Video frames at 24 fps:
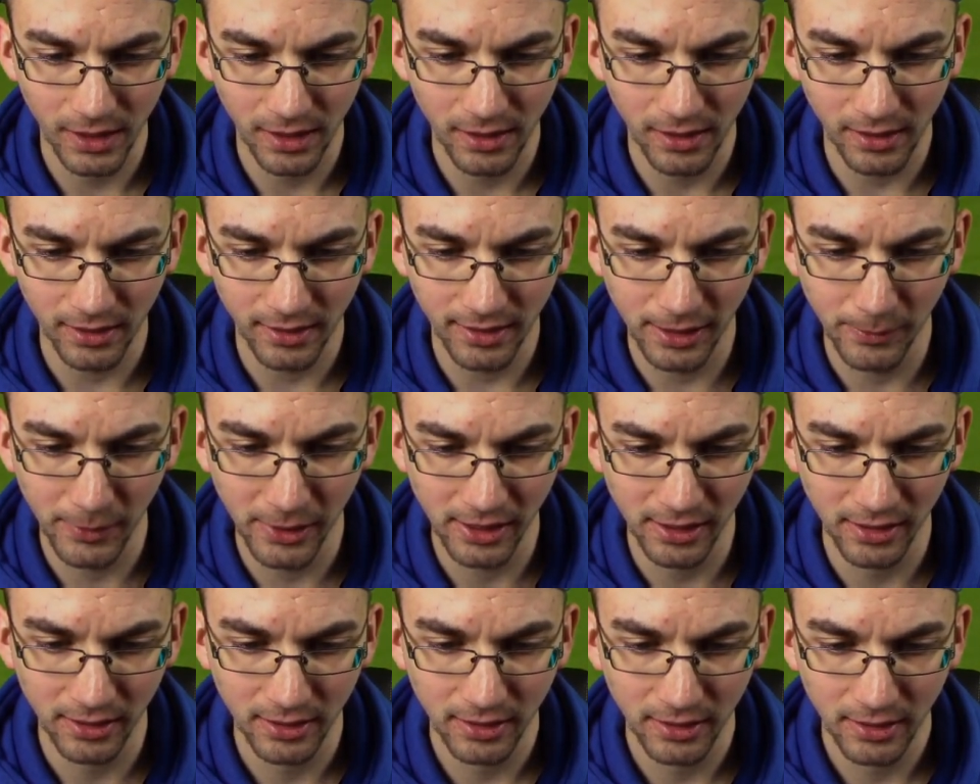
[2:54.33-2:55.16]

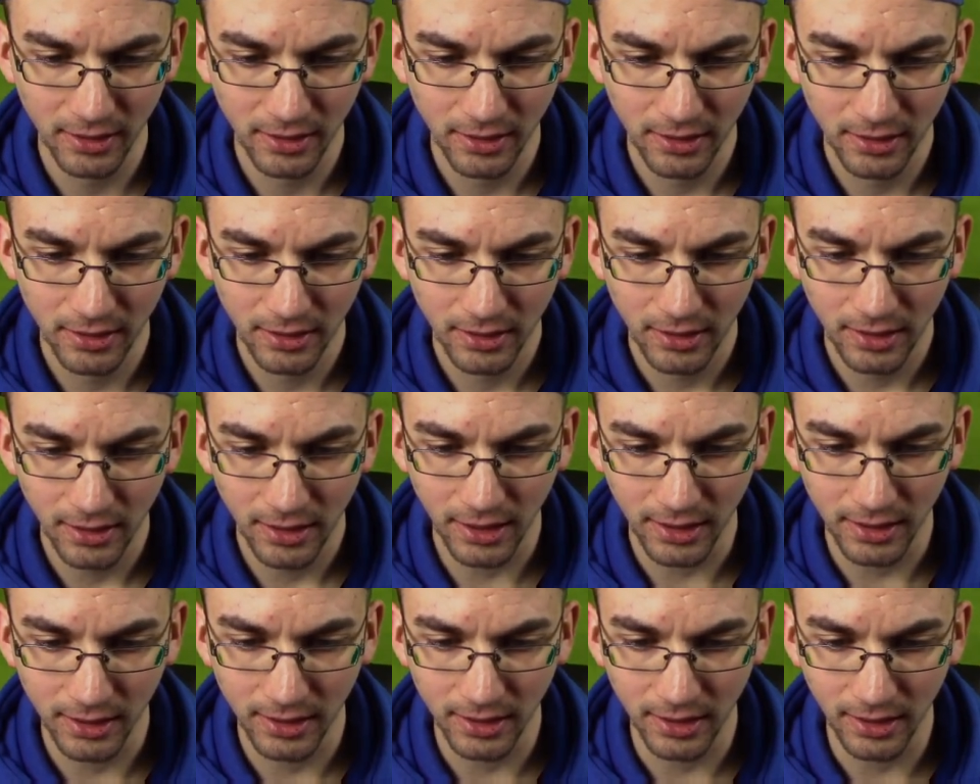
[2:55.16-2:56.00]
Hakimi.
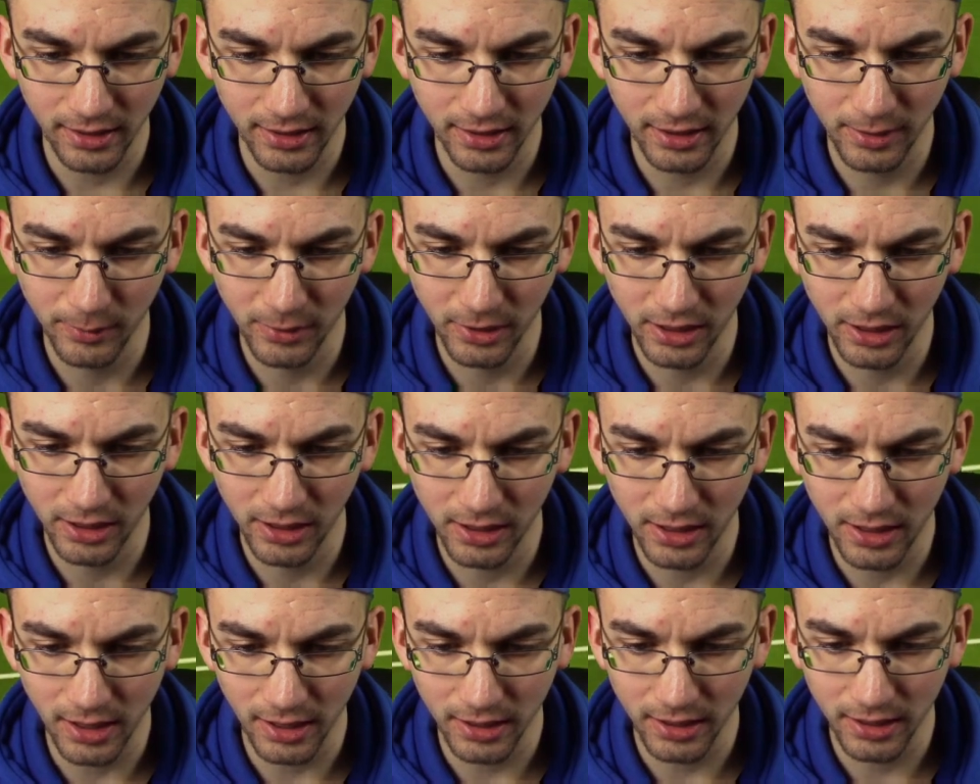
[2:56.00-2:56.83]
Hacke Hakimi,
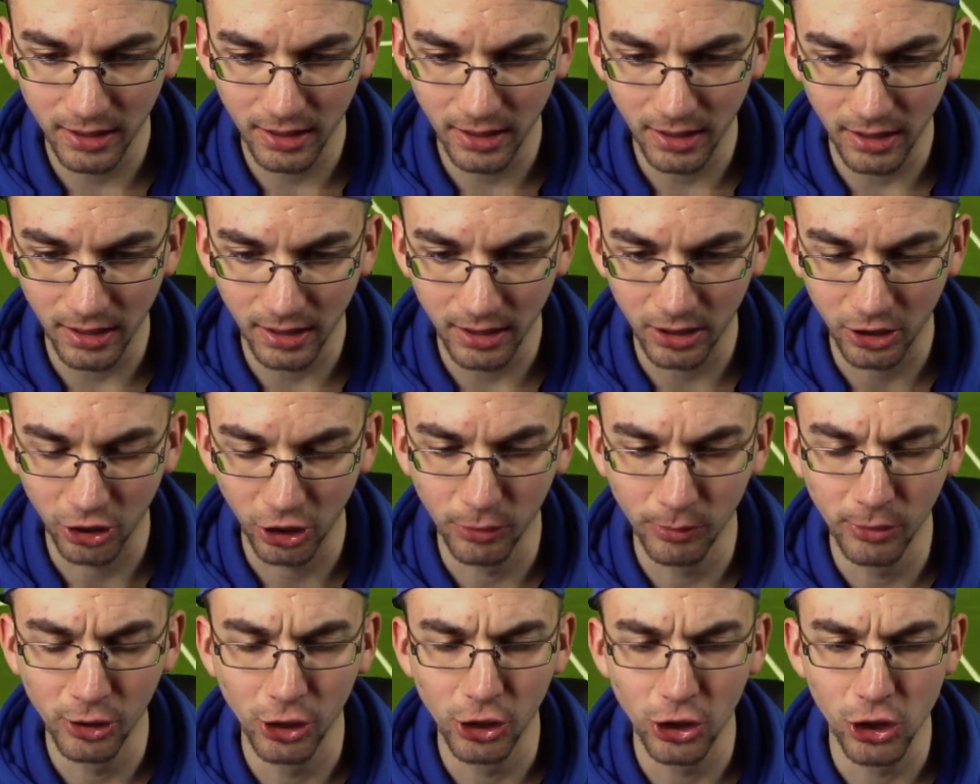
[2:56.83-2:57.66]
Hacke
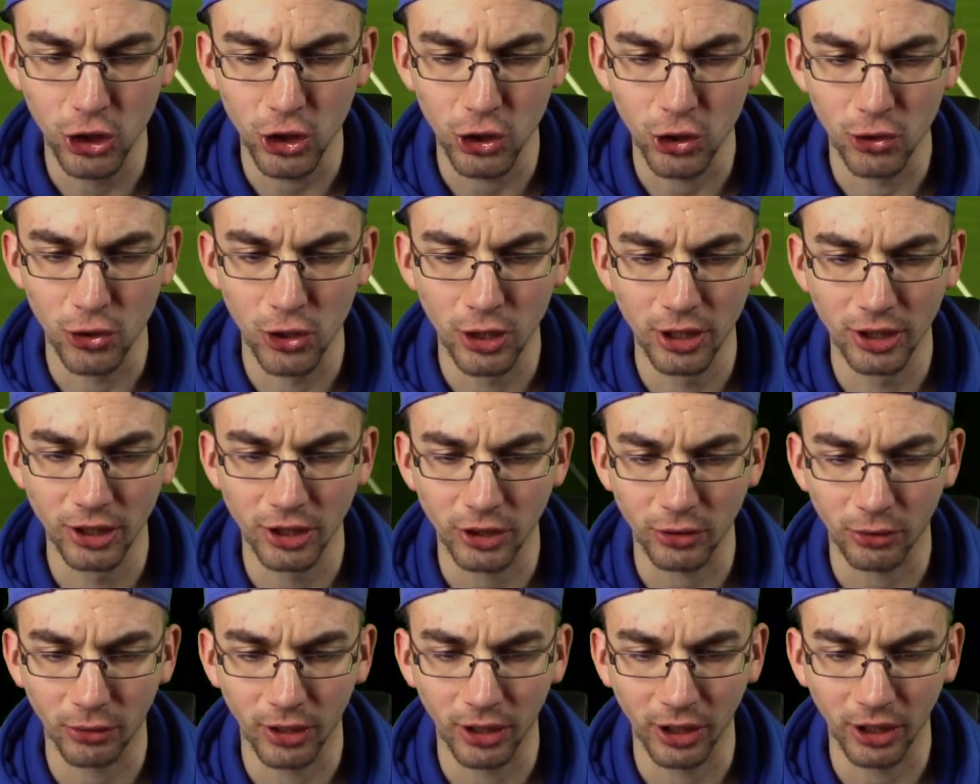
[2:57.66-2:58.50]
Hakimi. Schönes
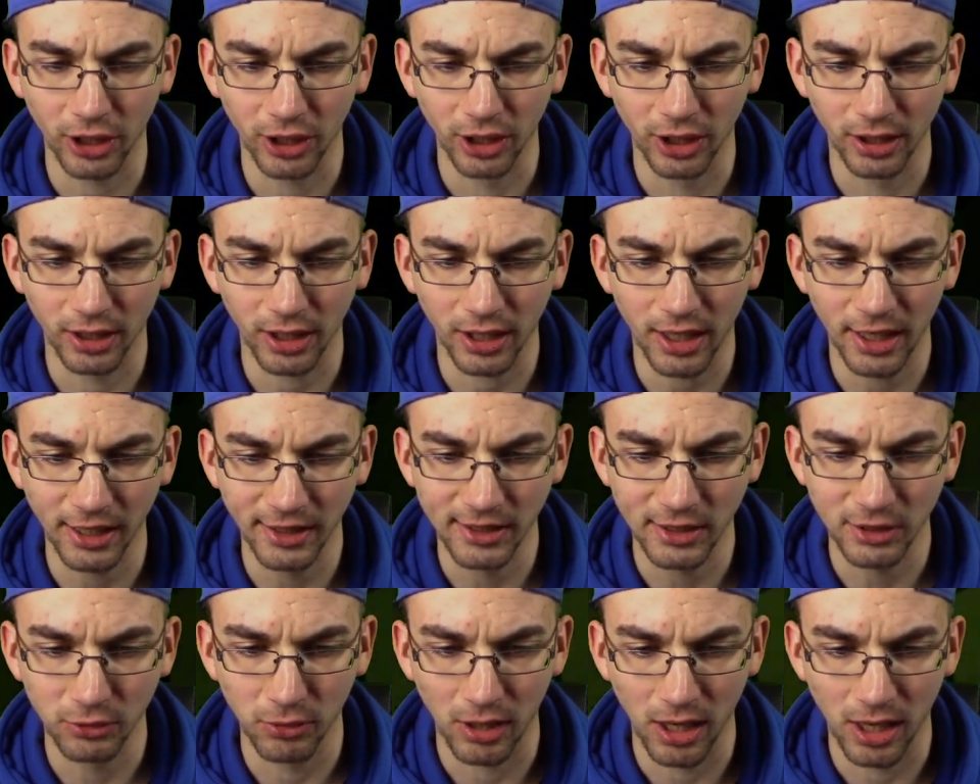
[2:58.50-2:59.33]
Türchen. 3
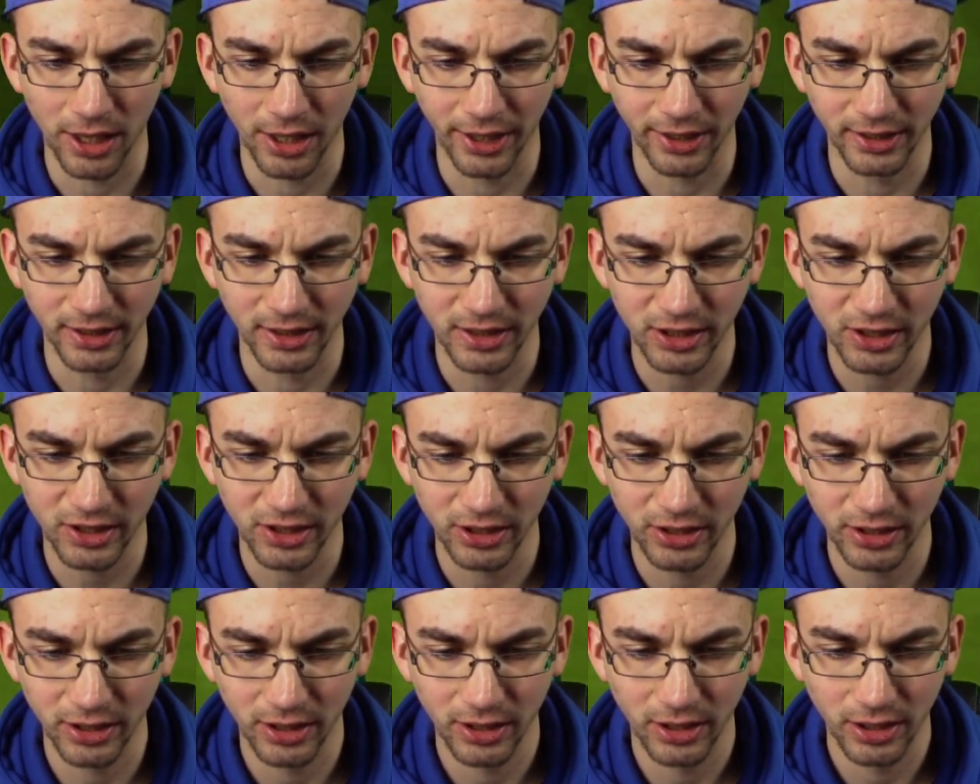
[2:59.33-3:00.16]
zu 1.
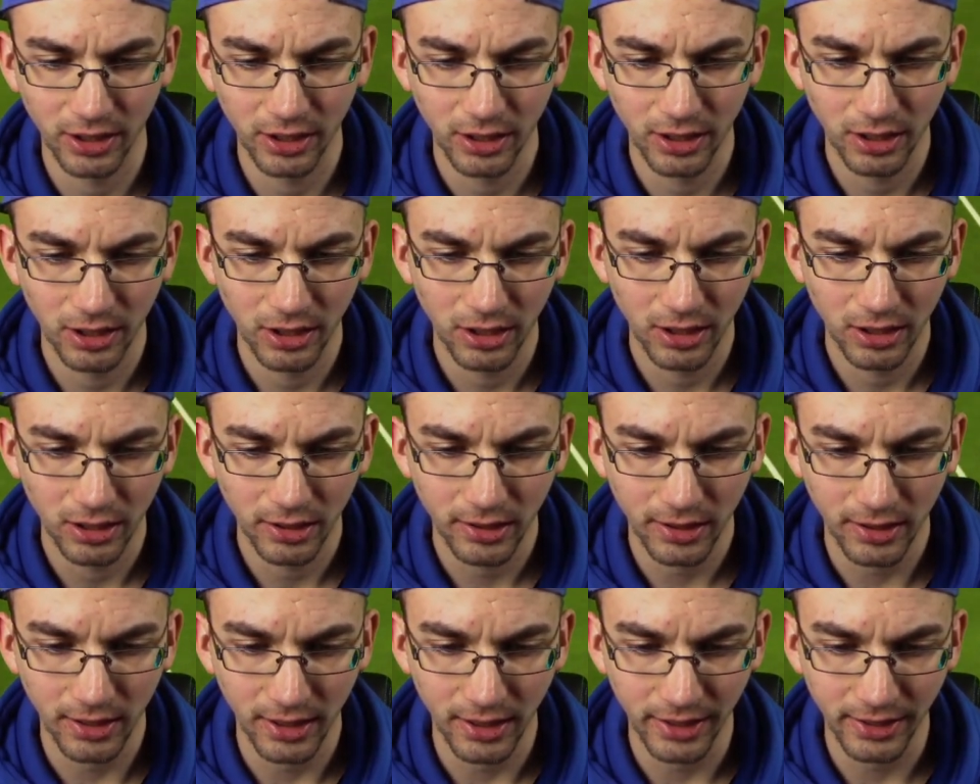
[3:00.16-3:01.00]

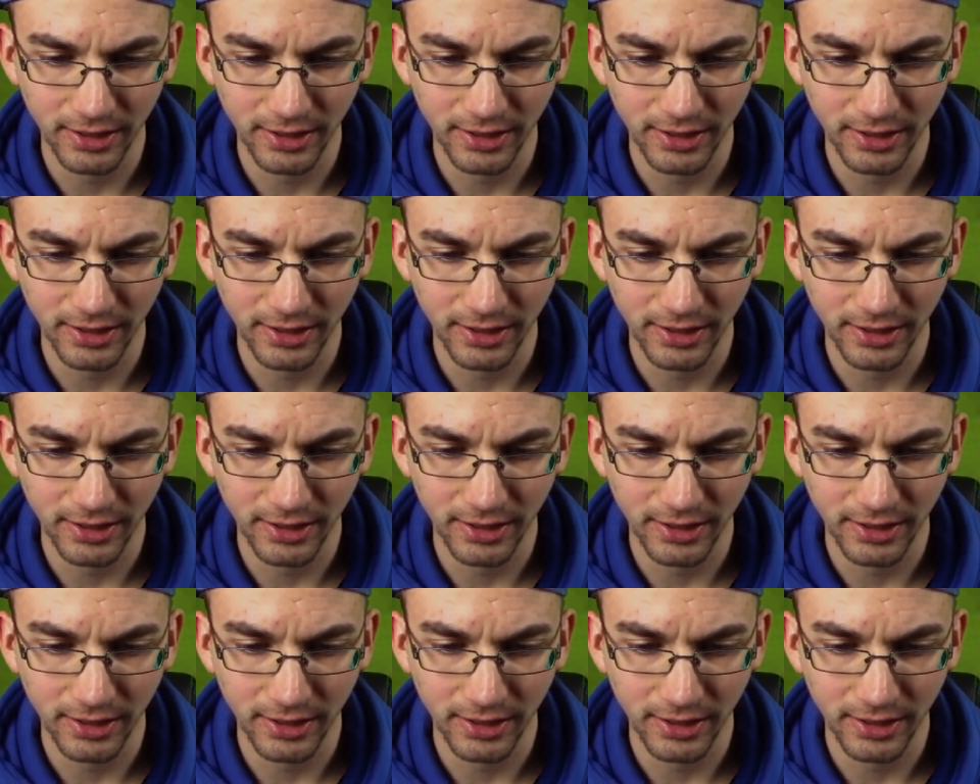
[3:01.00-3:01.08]
3